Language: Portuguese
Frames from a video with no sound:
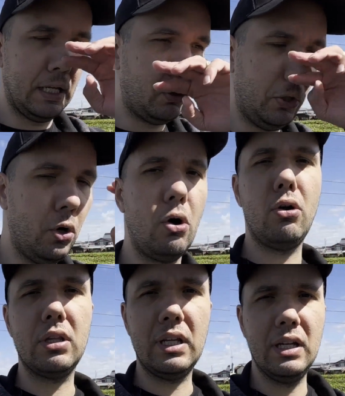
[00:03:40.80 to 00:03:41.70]
na
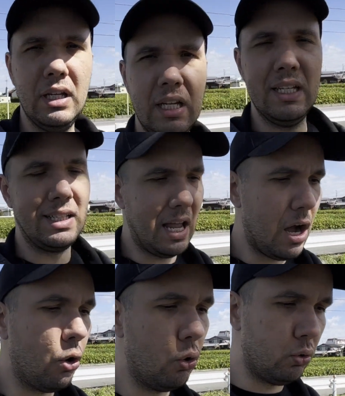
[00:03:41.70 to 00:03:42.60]
Toyota,
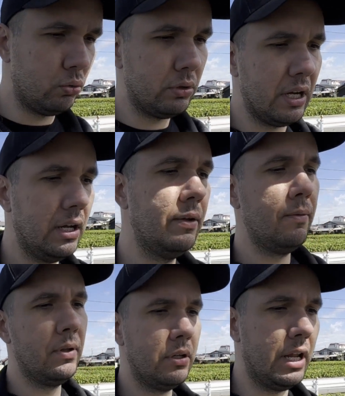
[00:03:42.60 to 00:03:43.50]
na Honda,
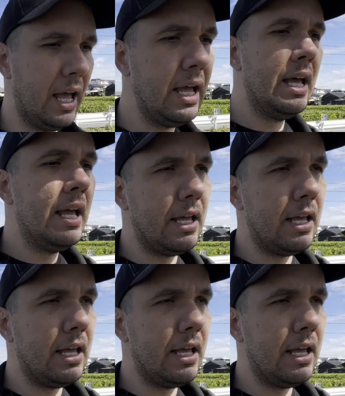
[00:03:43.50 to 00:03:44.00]
né?